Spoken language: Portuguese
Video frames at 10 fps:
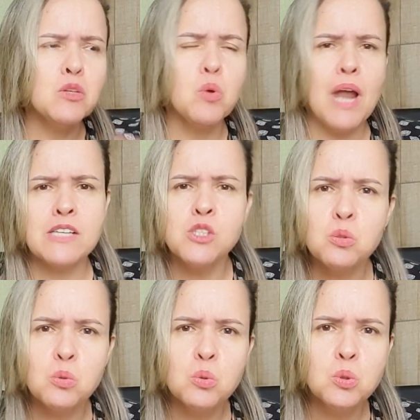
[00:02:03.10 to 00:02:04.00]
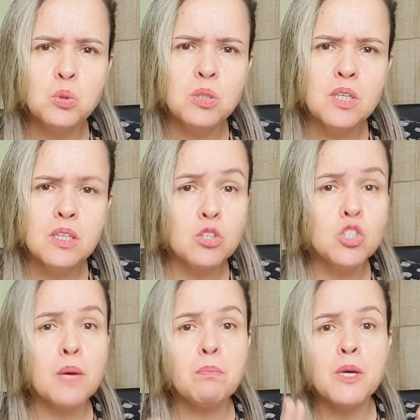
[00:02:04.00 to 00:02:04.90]
anulasse tudo e
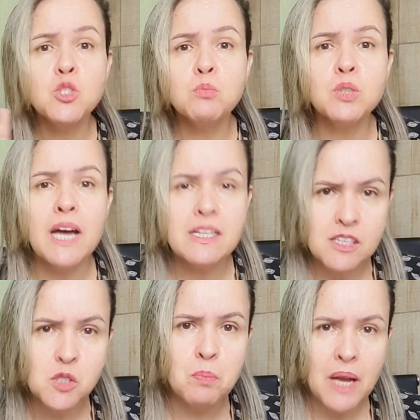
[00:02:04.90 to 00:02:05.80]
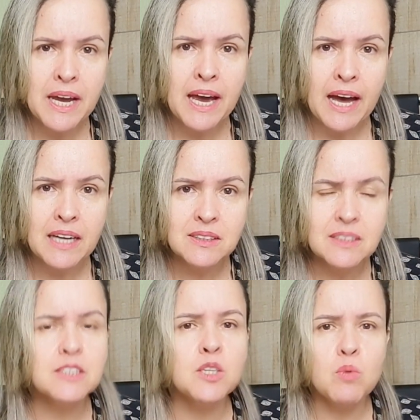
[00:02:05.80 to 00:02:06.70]
de repente mudasse esse placar.
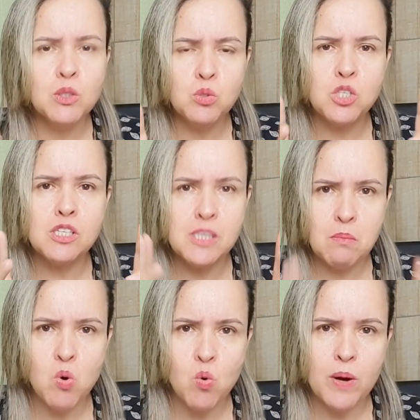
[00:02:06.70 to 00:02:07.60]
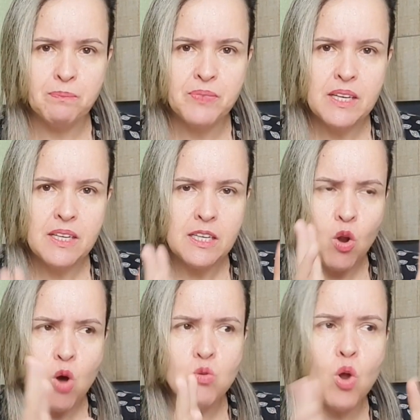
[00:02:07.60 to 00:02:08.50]
Então, uma notícia boa. E
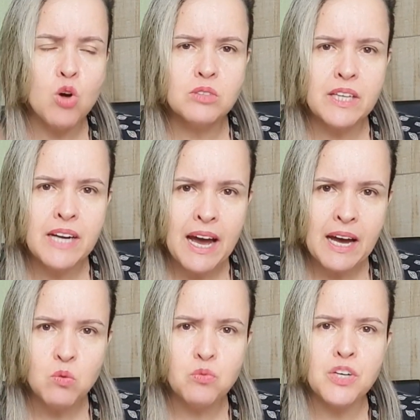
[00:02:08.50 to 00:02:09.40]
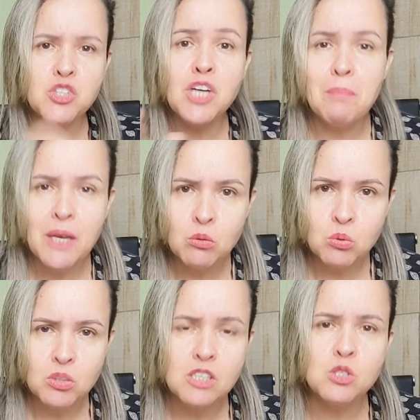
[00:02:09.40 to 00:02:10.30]
logo, logo terá o
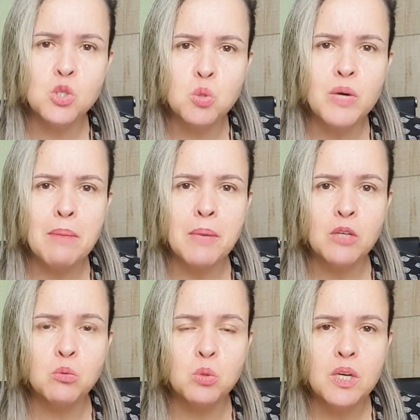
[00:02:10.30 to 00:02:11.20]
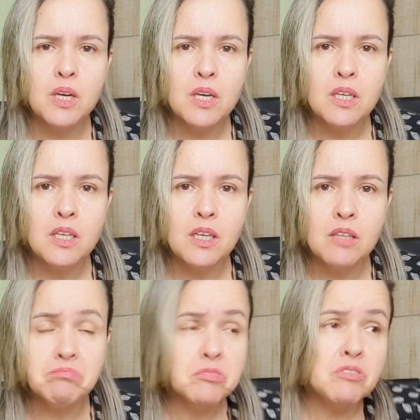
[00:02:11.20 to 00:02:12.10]
fechamento desse julgamento
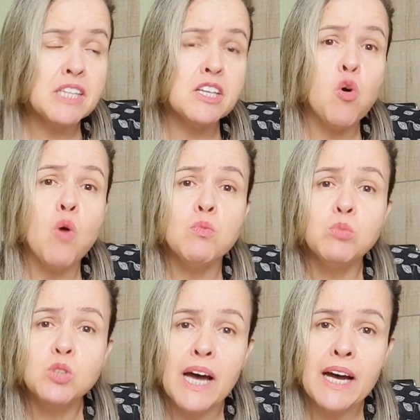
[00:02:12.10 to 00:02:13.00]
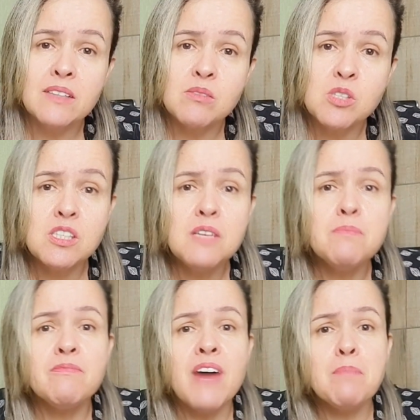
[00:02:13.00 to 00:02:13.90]
que não vai ter como mudar.
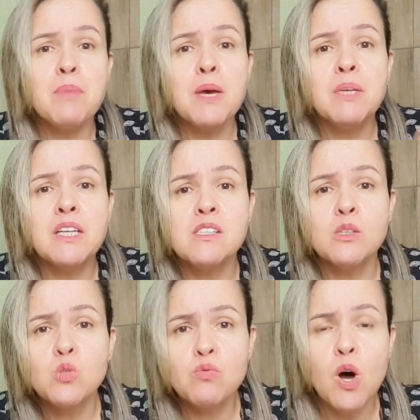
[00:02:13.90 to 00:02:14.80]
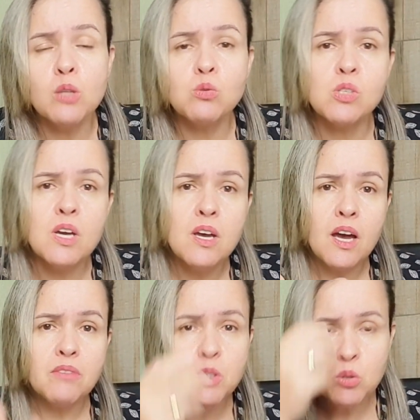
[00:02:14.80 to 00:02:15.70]
Se vai permanecer os votos,
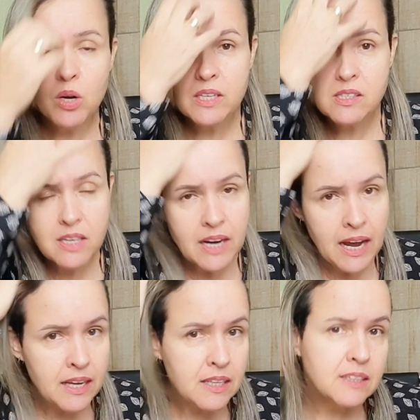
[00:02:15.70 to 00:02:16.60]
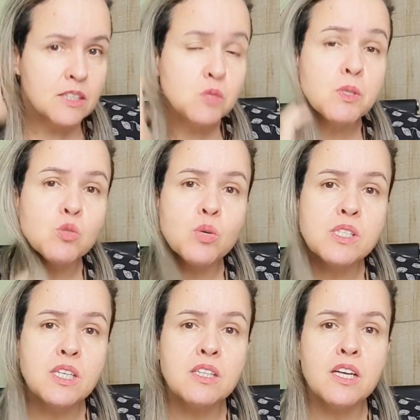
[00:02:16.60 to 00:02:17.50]
a vitória será das
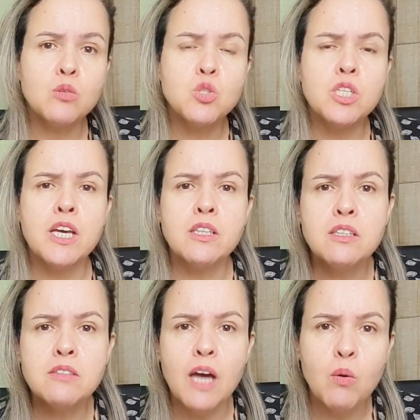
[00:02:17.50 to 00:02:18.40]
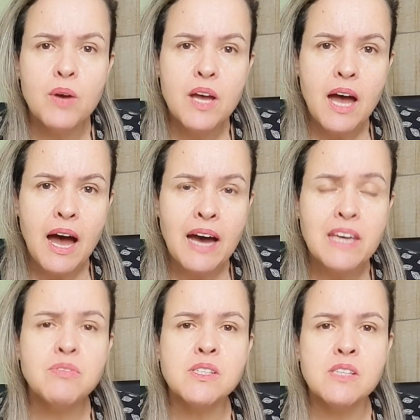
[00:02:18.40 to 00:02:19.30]
pessoas que terão direito, então, à
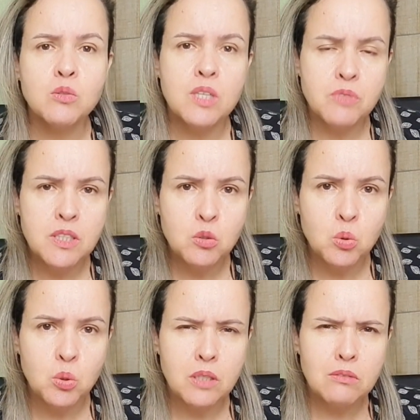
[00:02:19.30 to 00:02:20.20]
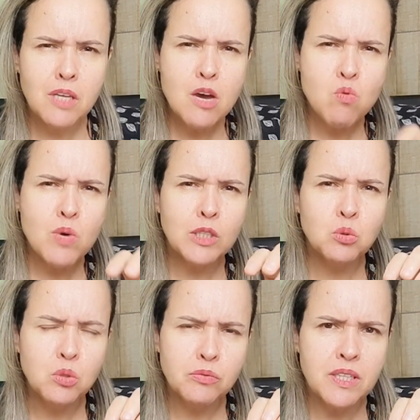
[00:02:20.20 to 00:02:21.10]
revisão da vida toda. Tem alguma
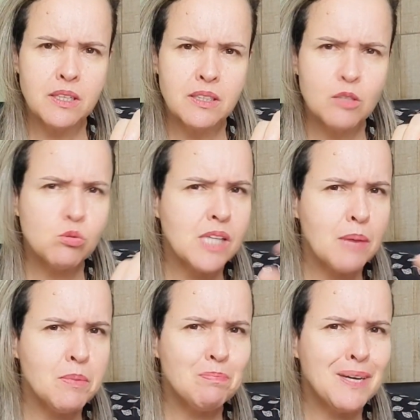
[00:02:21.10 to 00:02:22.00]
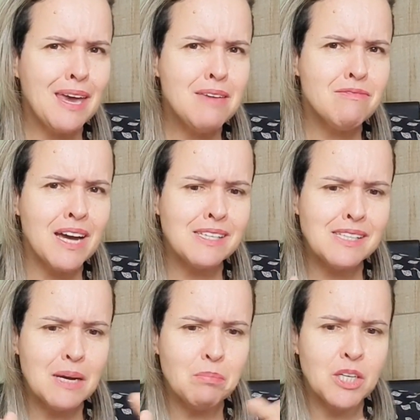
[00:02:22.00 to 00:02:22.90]
dúvida? Não sabe quem vai
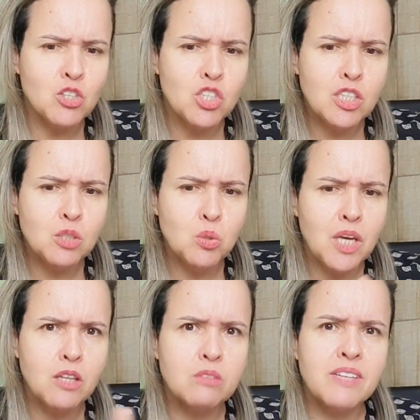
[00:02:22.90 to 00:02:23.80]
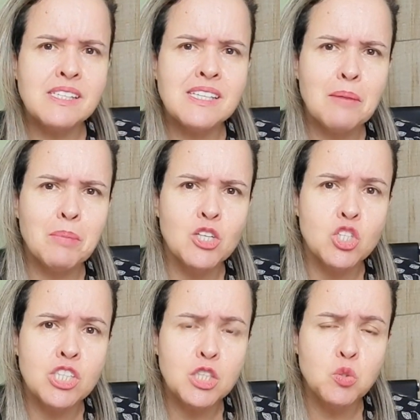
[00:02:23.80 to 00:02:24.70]
ser abrangido, quem não vai ser
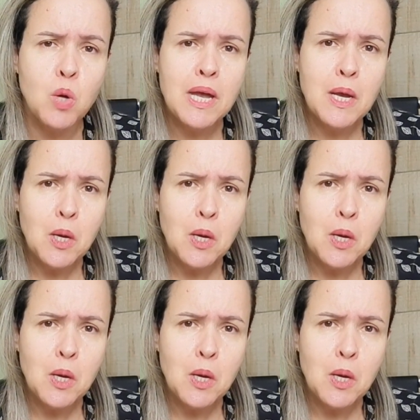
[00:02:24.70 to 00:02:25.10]
abrangido